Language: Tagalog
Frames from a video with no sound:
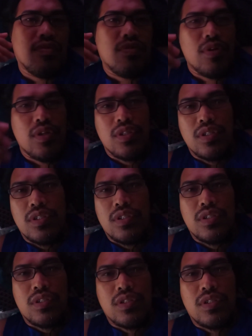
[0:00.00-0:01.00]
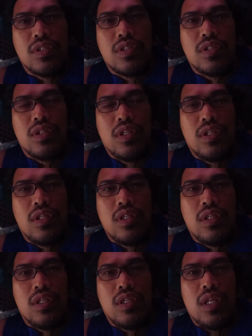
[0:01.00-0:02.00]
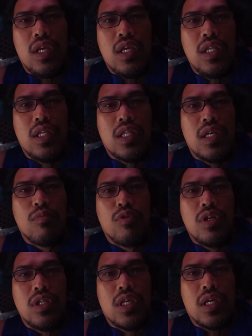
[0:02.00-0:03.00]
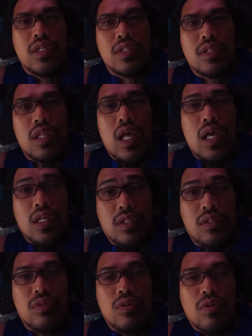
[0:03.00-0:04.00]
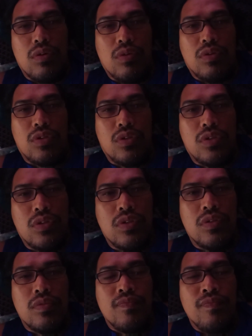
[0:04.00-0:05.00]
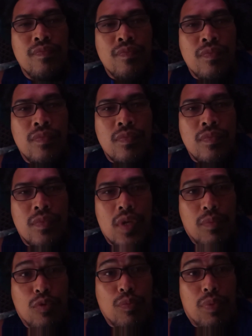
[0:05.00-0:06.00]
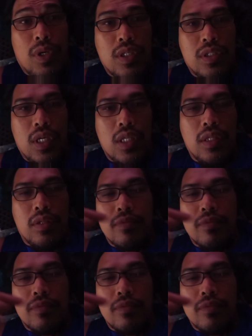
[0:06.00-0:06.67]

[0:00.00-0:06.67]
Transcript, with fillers: first day that I monetized last August up to present